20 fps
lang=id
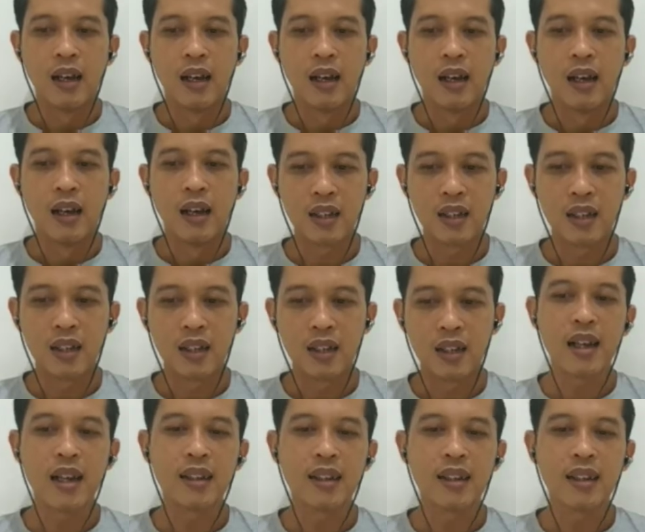
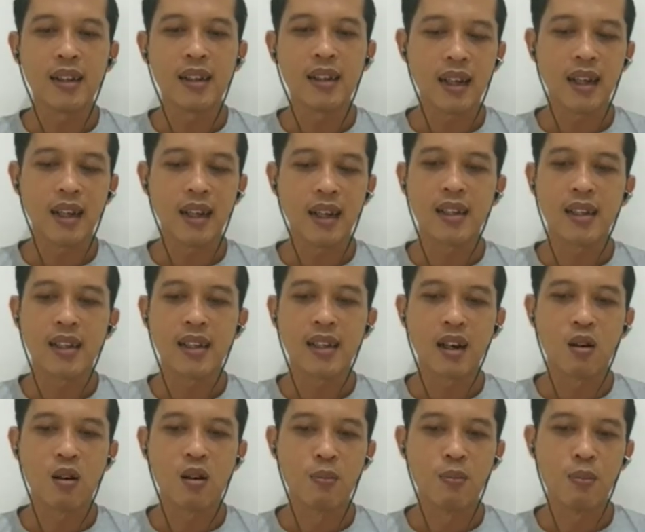menentukan tata letak
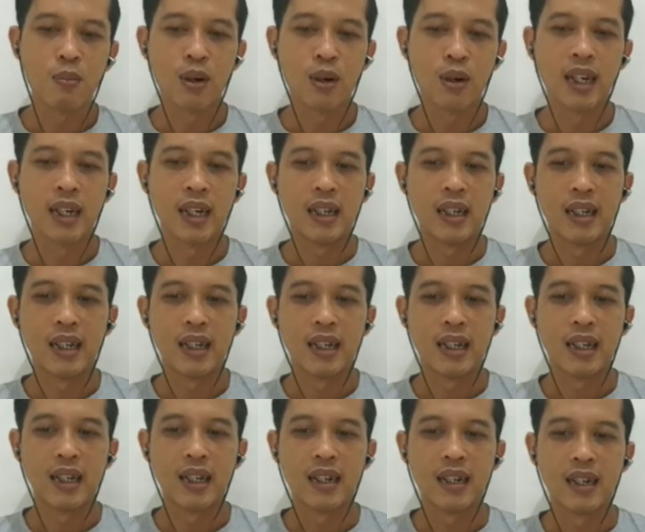komponen
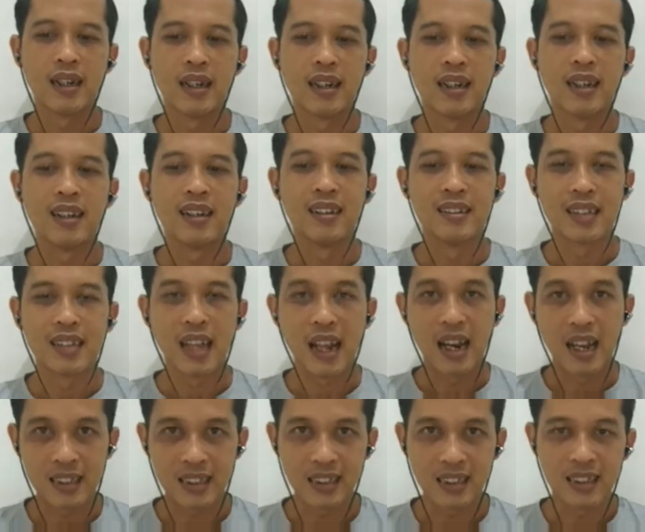
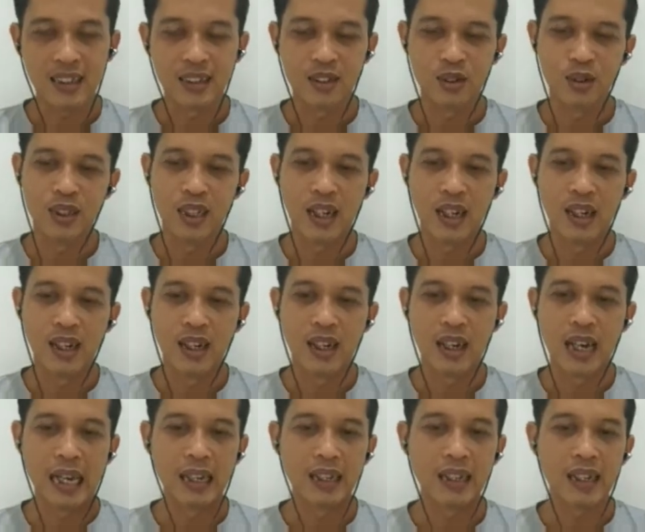instalasi tentunya.
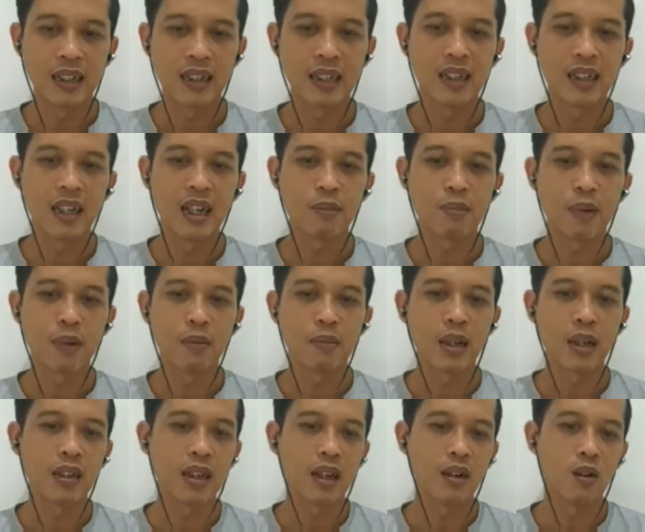Kaitannya dengan
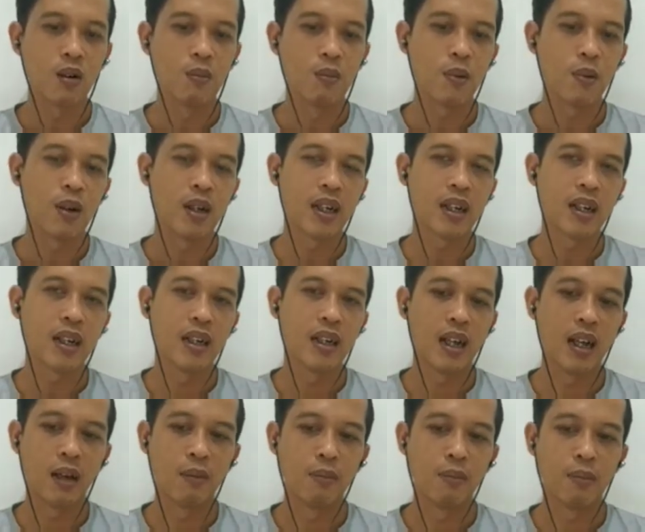penempatan komponen
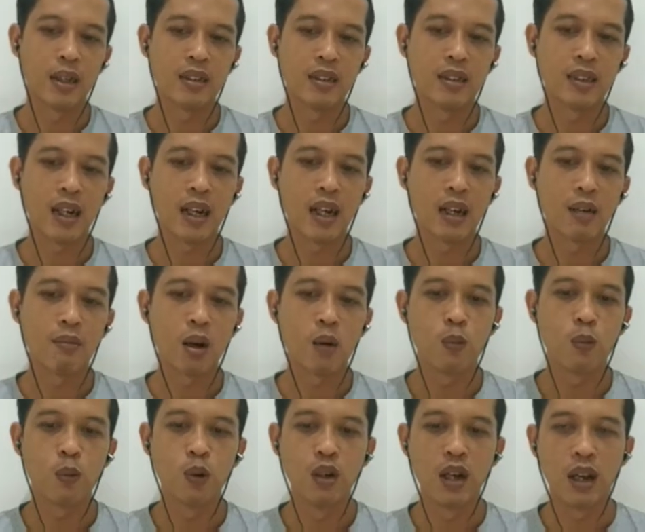dalam perencanaan
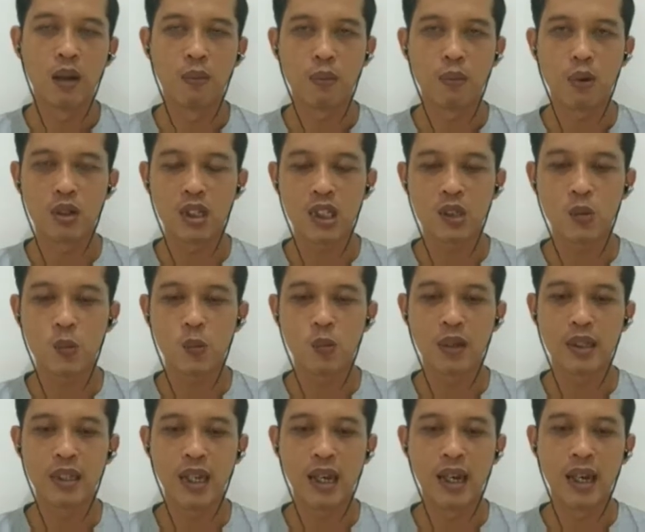maupun dalam proses
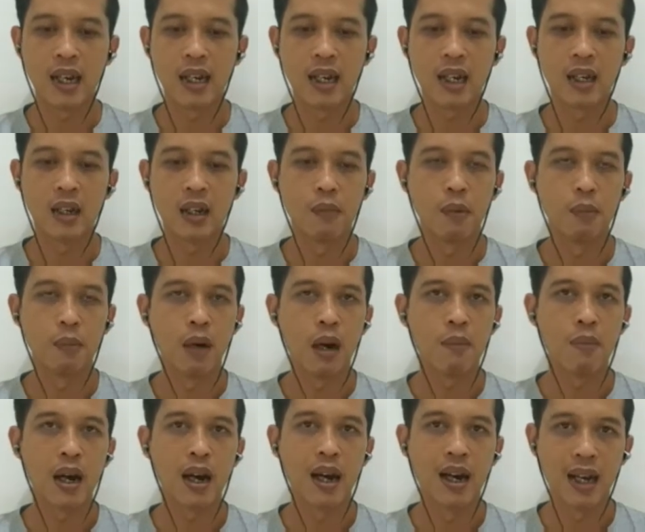pemasangan ada
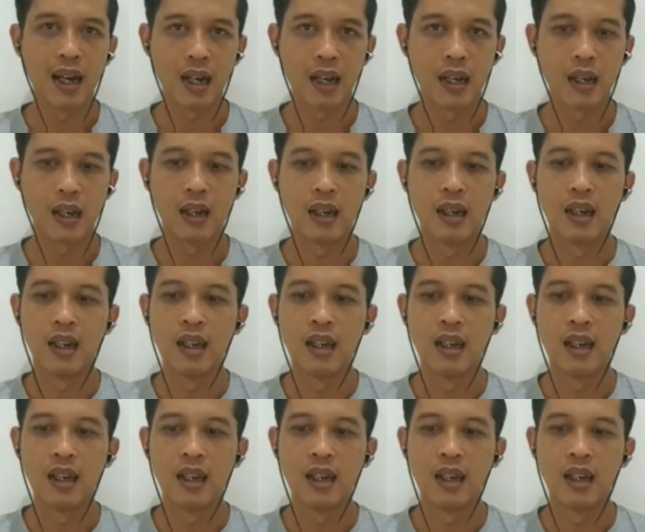beberapa hal